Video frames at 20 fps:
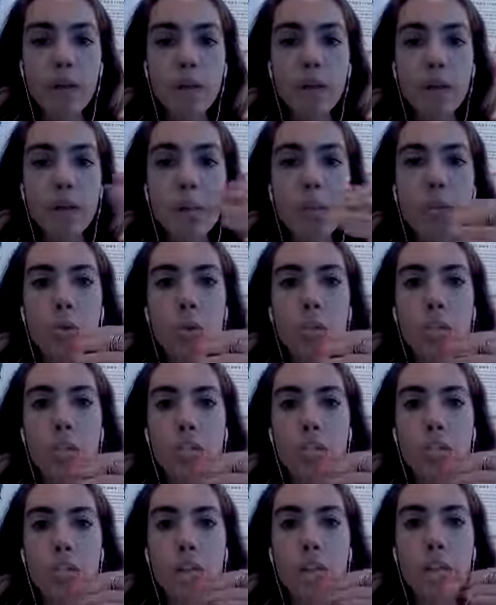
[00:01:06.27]
man
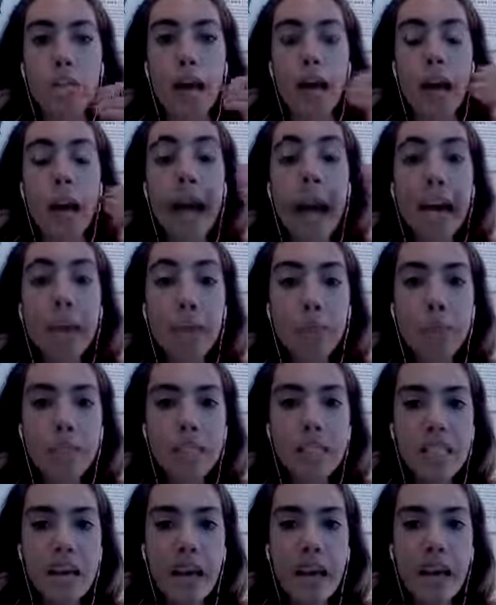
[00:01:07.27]
muss immer erreichbar
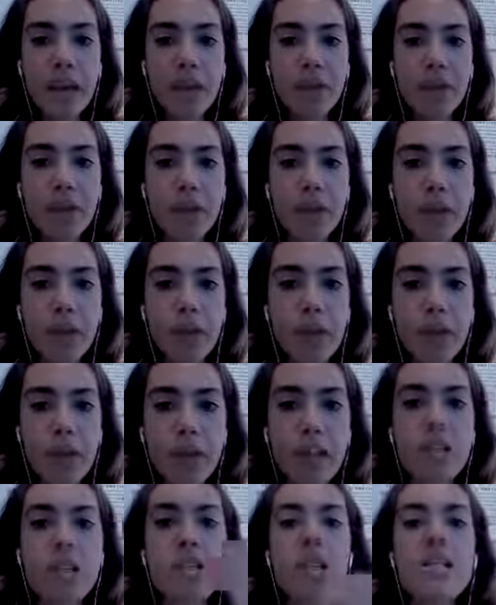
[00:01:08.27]
sein für die
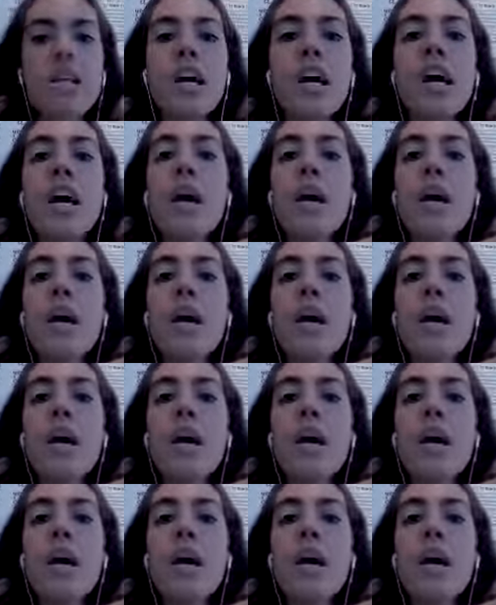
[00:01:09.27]
Menschen.